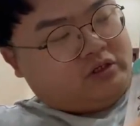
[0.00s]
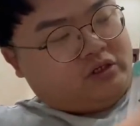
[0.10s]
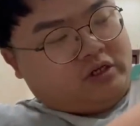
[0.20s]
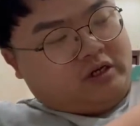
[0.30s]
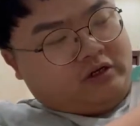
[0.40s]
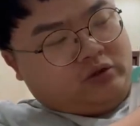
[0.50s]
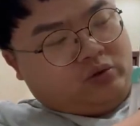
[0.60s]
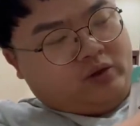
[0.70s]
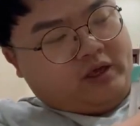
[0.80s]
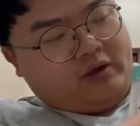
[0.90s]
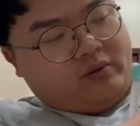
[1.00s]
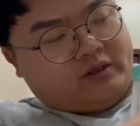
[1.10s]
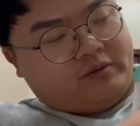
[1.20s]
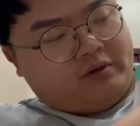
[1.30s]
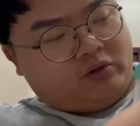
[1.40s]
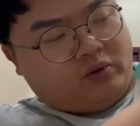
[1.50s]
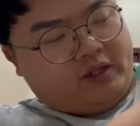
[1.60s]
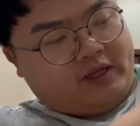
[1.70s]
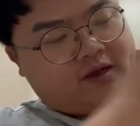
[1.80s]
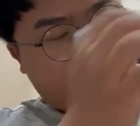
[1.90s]
这个推往这边
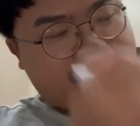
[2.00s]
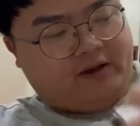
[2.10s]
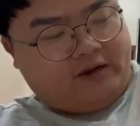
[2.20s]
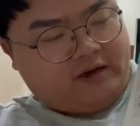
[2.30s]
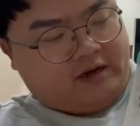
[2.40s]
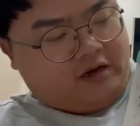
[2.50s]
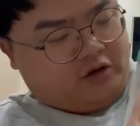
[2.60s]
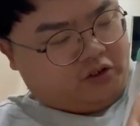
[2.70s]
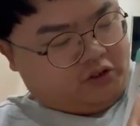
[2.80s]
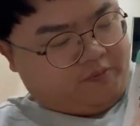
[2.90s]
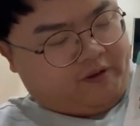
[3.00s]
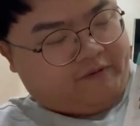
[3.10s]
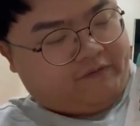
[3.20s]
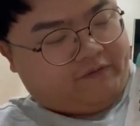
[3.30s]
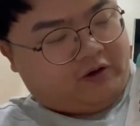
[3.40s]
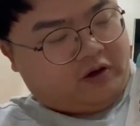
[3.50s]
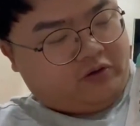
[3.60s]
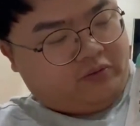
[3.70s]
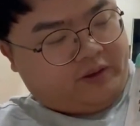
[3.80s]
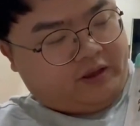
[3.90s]
推的一个门，然后这只蝙蝠，然
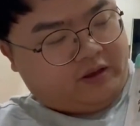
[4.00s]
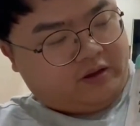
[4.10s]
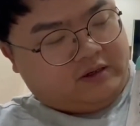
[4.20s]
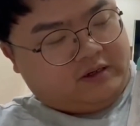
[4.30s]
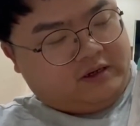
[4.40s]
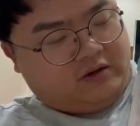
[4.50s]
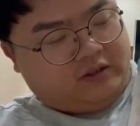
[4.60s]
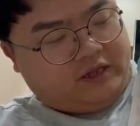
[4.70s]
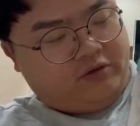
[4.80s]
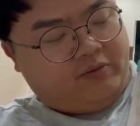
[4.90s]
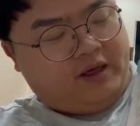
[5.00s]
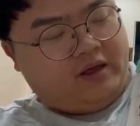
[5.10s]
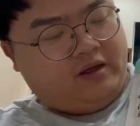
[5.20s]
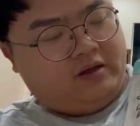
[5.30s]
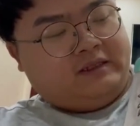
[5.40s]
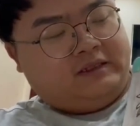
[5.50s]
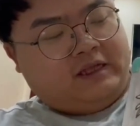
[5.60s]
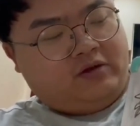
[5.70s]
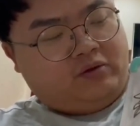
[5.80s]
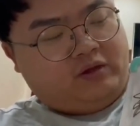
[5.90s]
后就被，然后它就被，
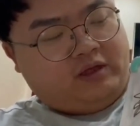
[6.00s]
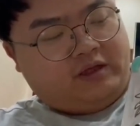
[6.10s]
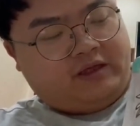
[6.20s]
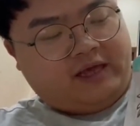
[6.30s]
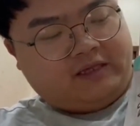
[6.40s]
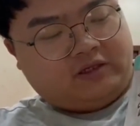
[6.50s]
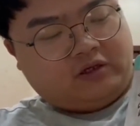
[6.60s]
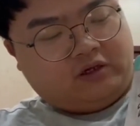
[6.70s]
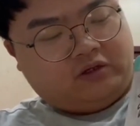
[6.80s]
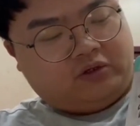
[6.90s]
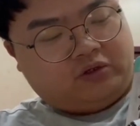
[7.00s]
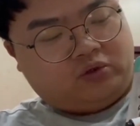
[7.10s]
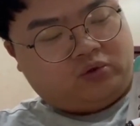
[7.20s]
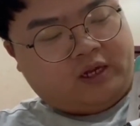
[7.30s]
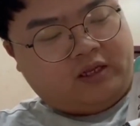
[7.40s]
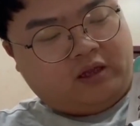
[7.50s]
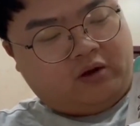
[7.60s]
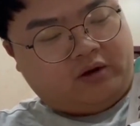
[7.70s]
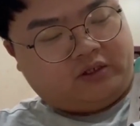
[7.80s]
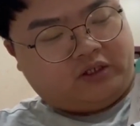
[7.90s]
它就一下子就是钻
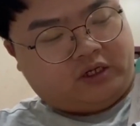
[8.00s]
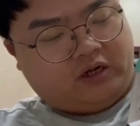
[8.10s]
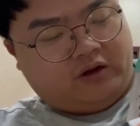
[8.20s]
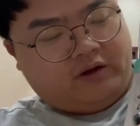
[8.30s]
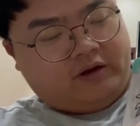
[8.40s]
到了这个